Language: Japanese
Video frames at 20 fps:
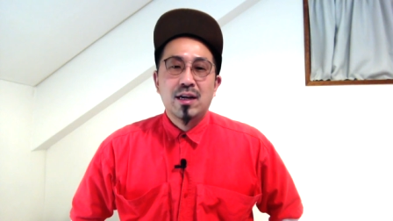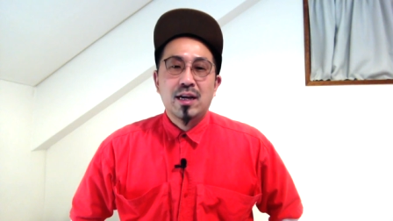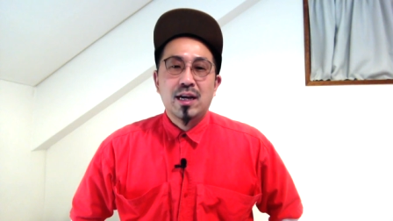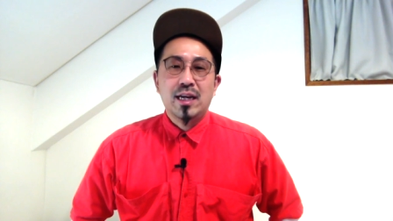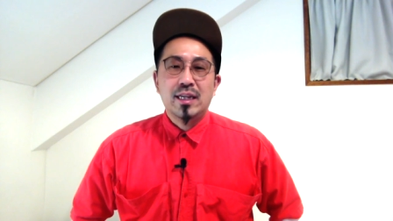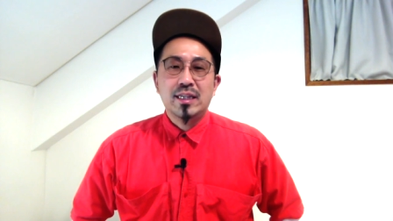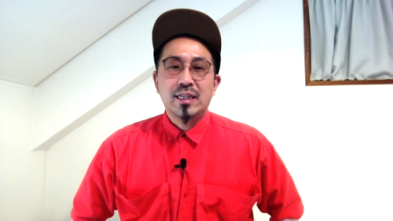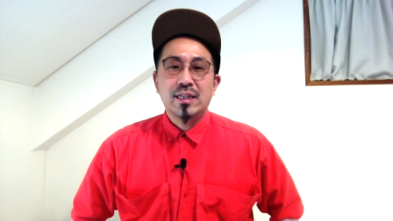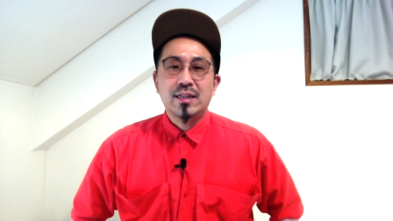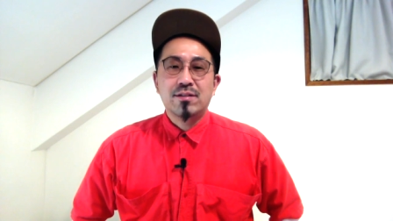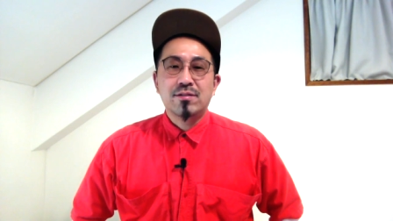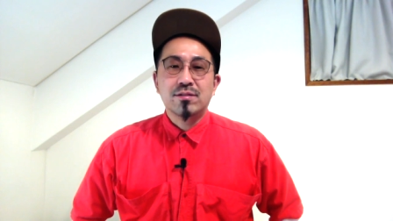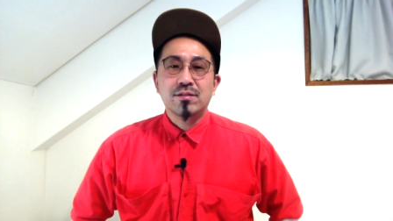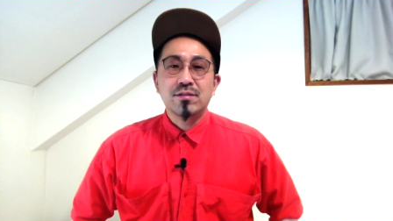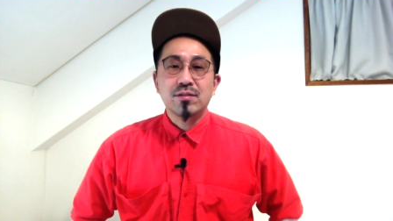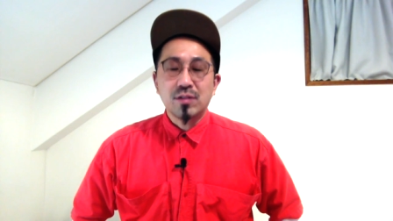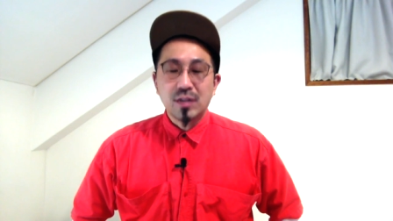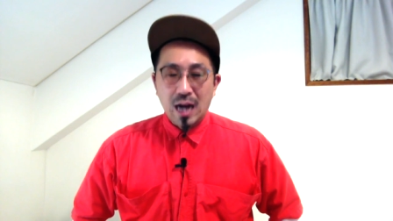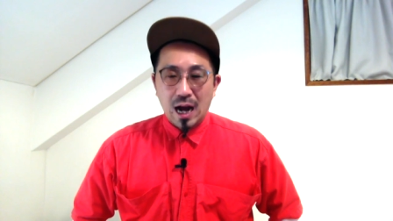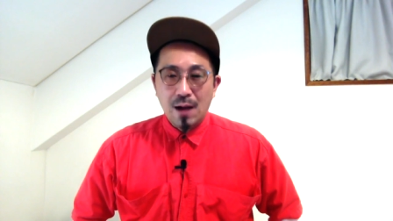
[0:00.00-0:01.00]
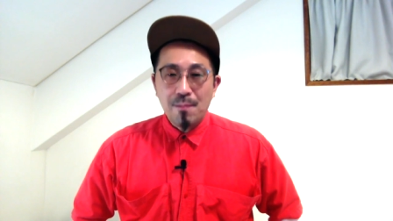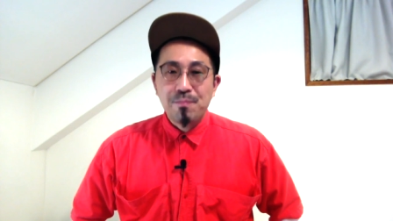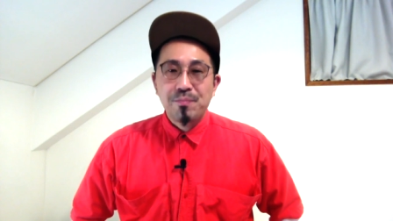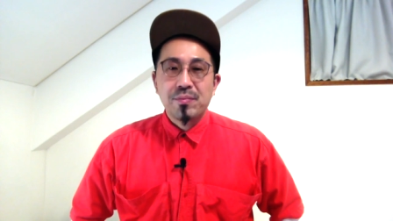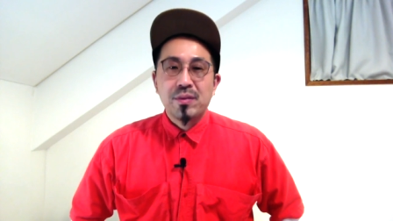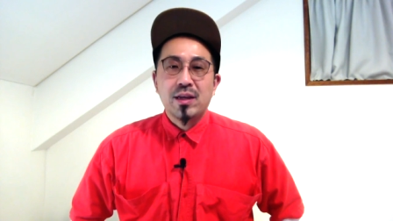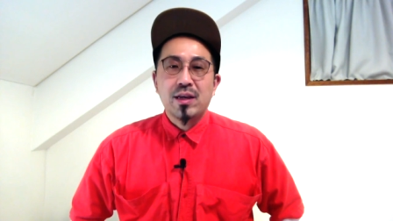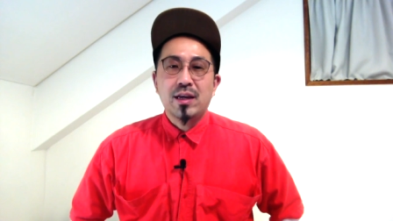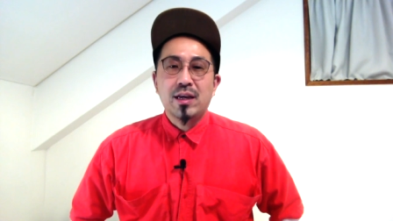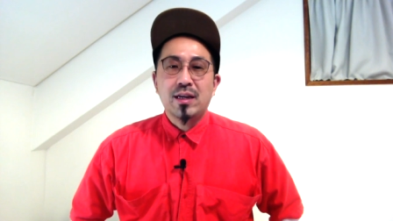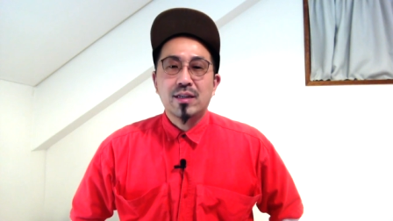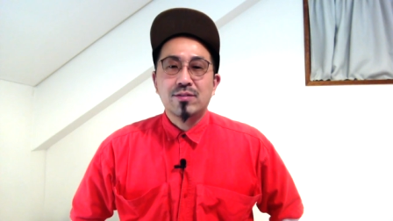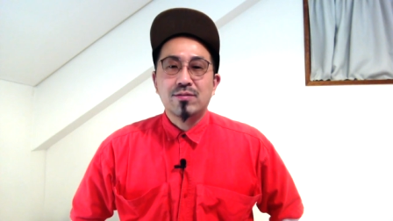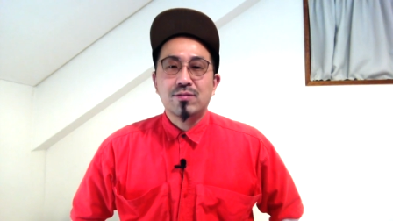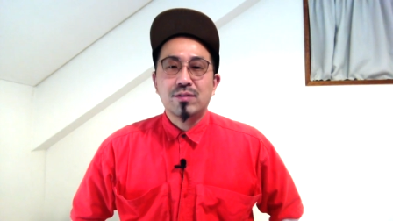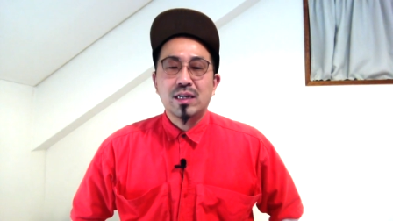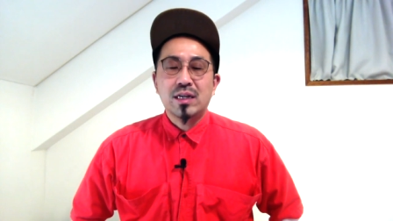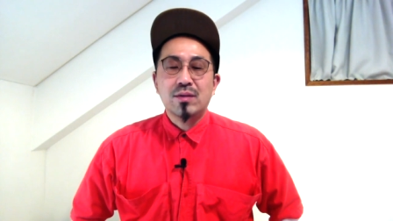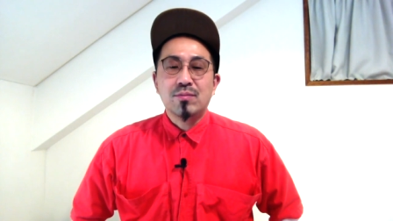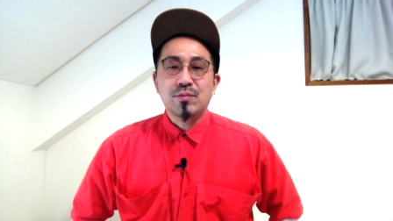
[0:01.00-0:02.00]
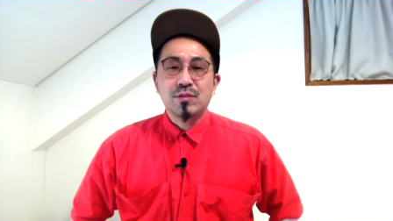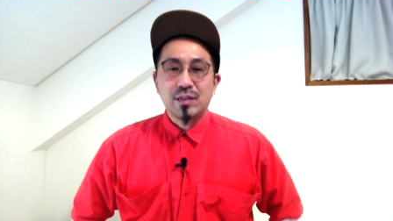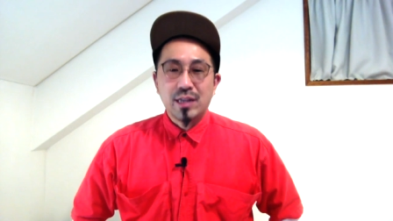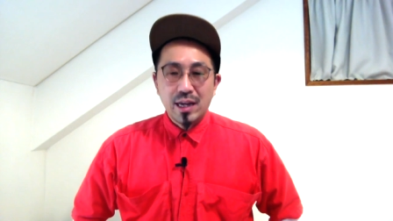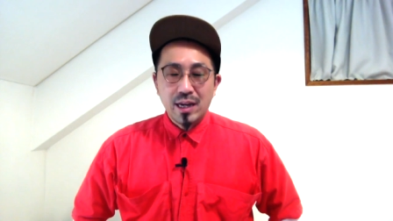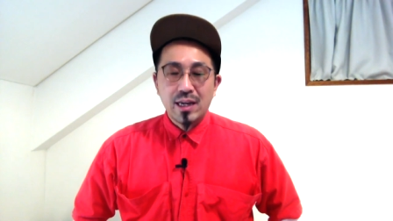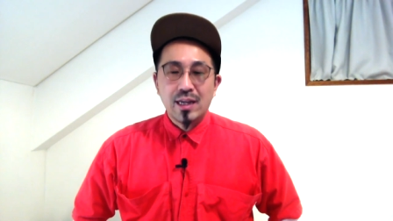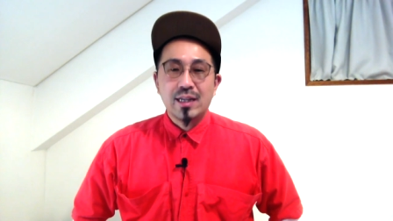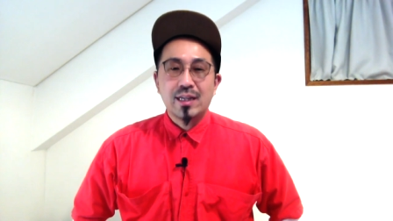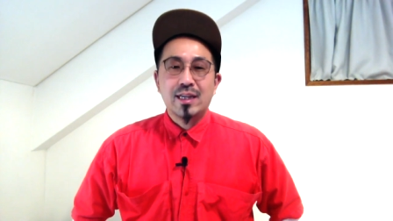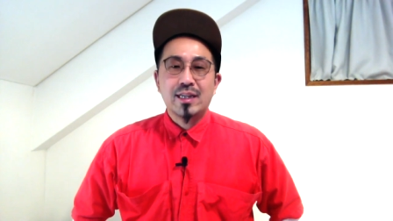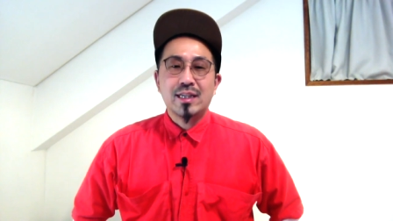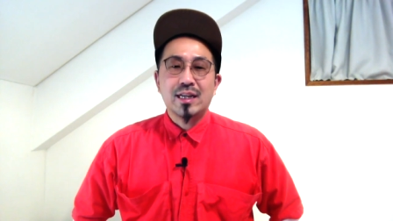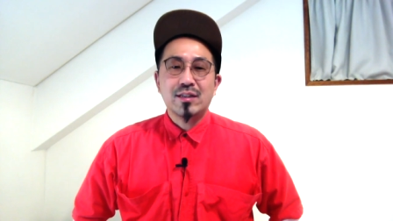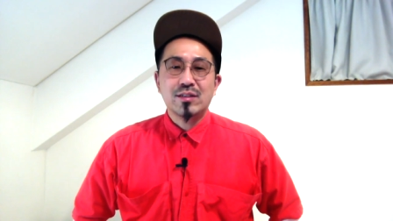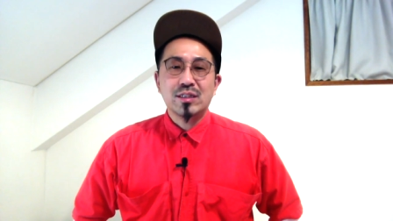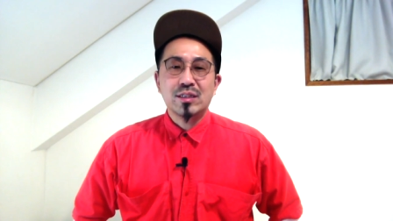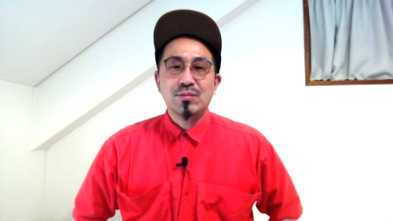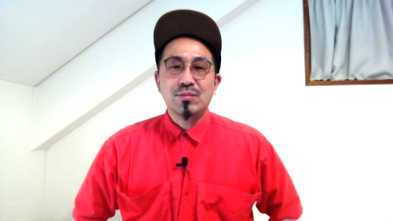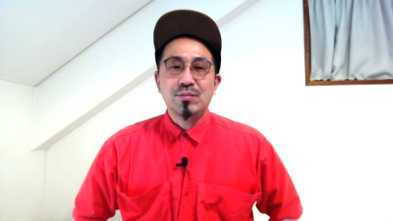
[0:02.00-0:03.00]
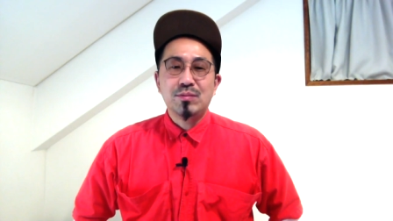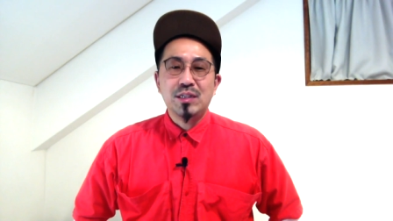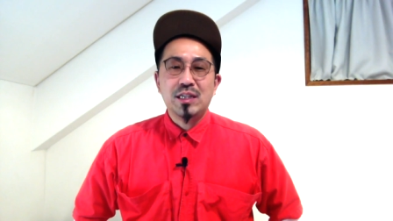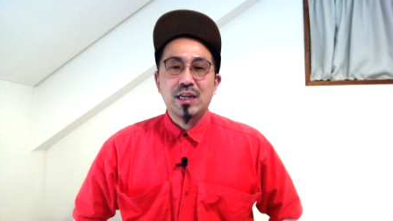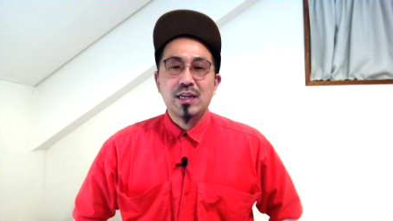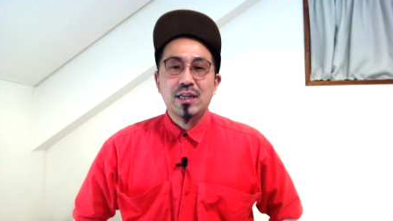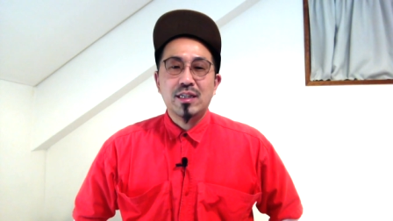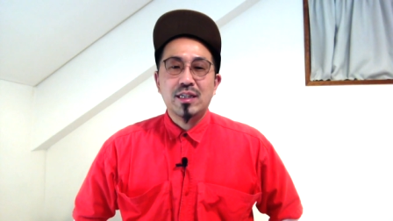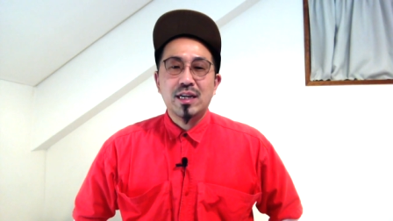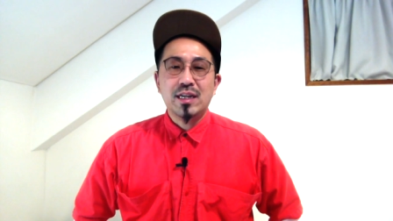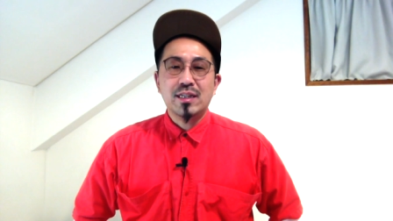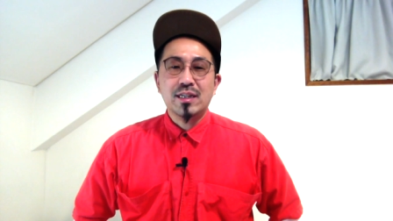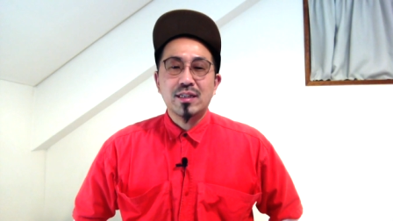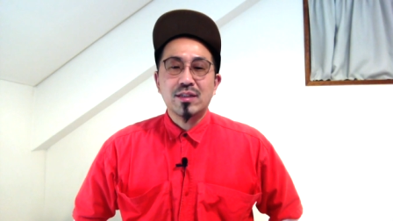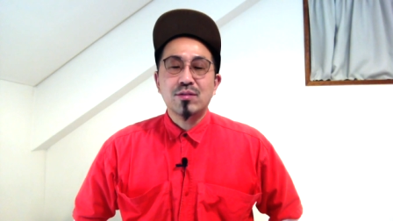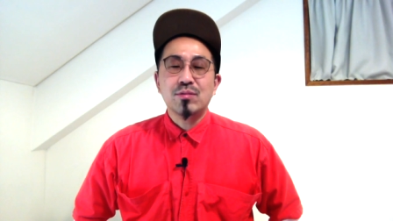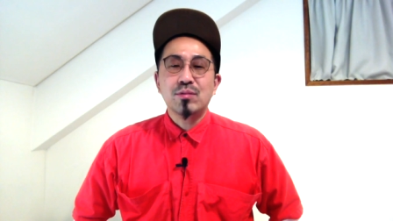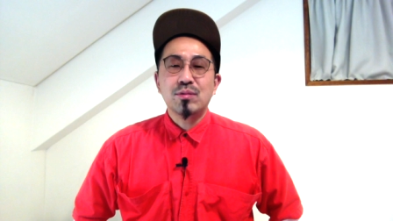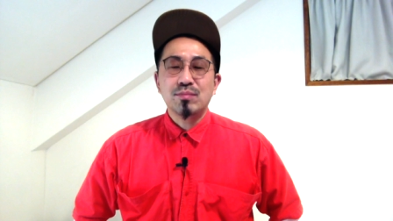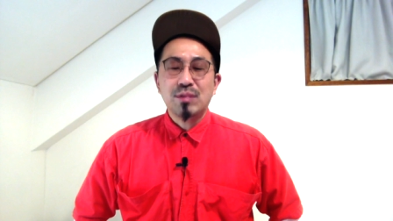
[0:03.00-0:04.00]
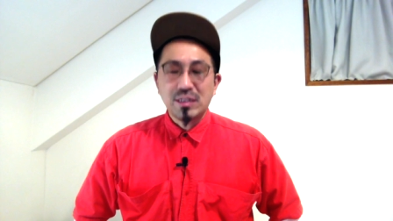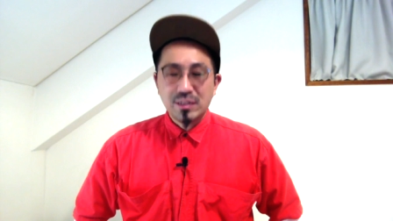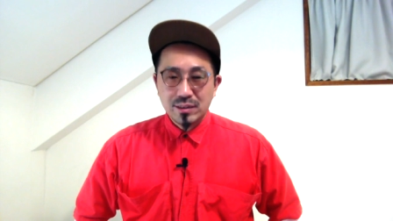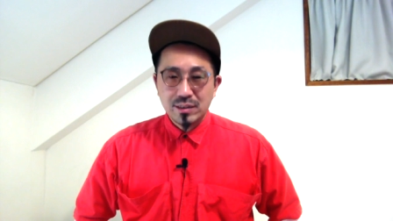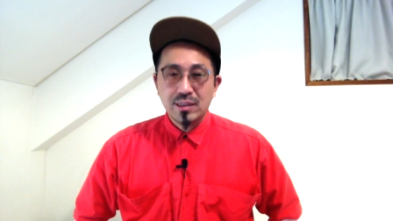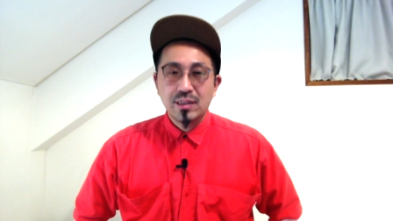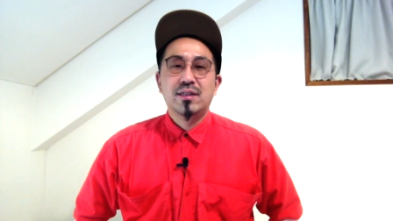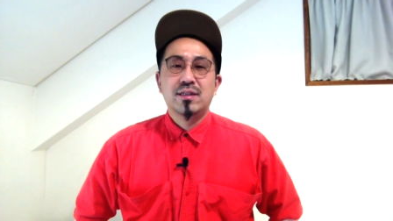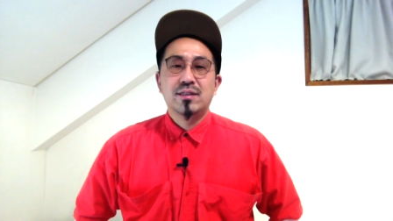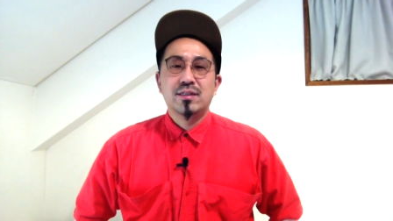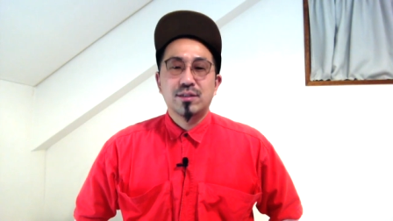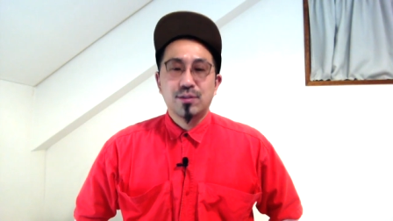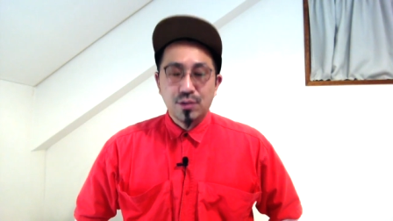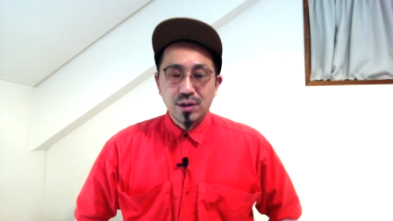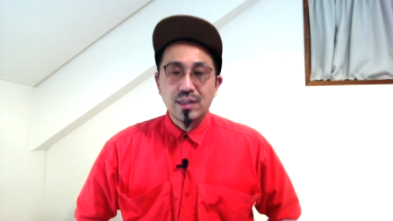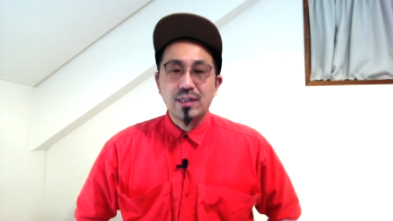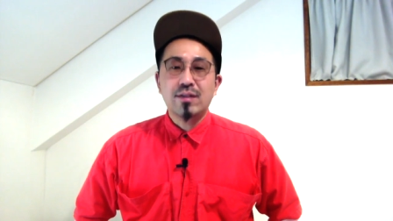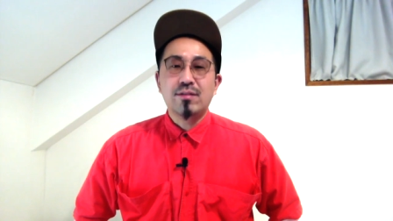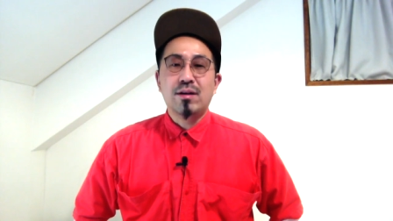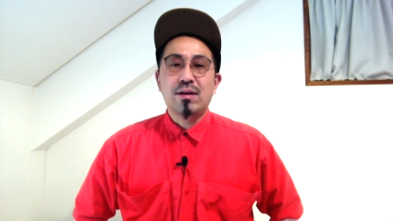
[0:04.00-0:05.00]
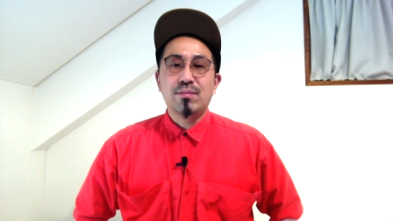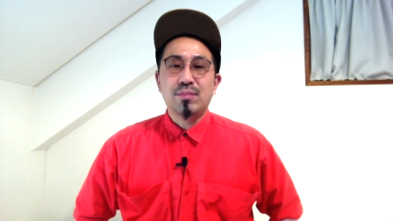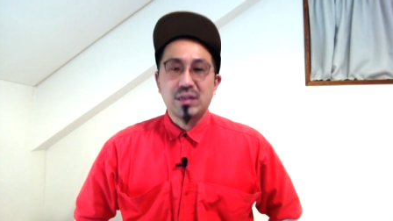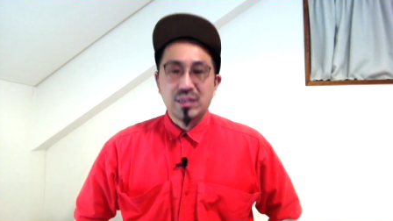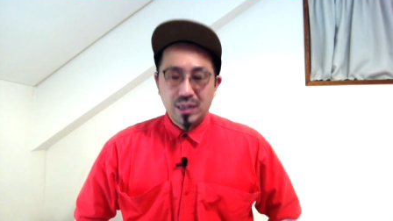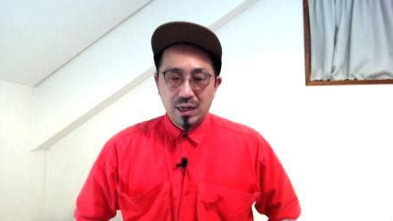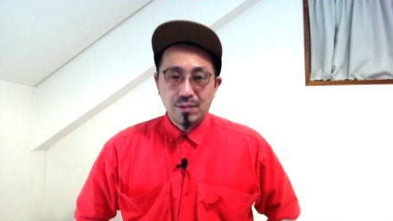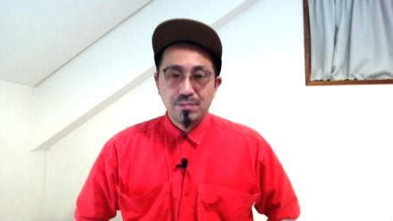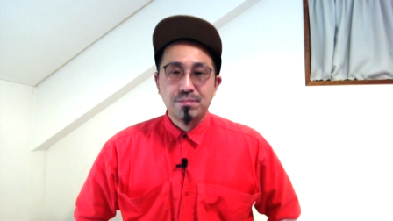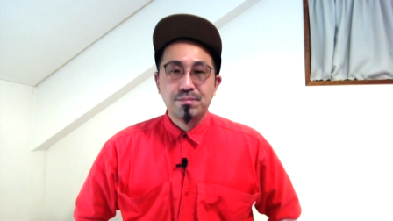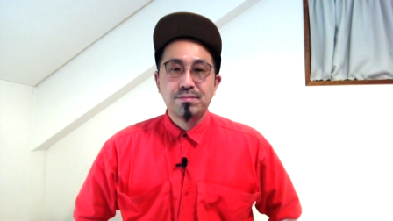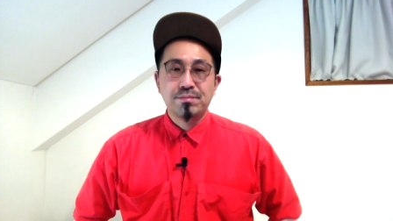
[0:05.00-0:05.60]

え出てくるのか、えそこら辺もね、え楽しみ見ていきたいなと思います。それではまた。